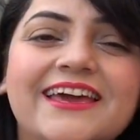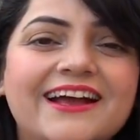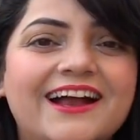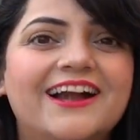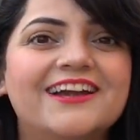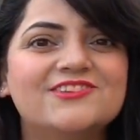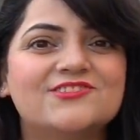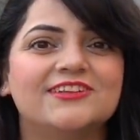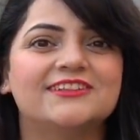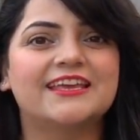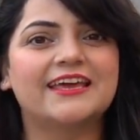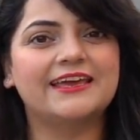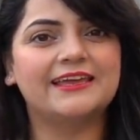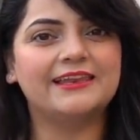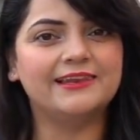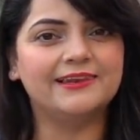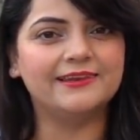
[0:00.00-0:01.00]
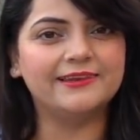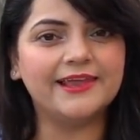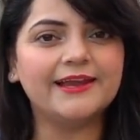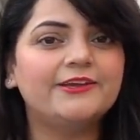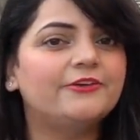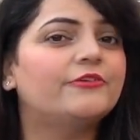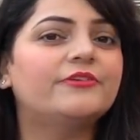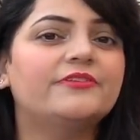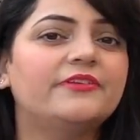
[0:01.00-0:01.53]
ये गाड़ी चलती है
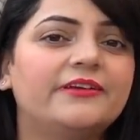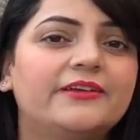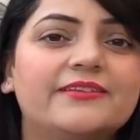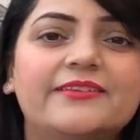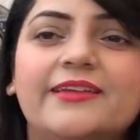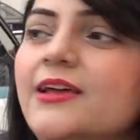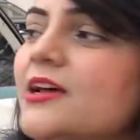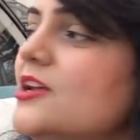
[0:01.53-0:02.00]
इलेक्ट्रिसिटी से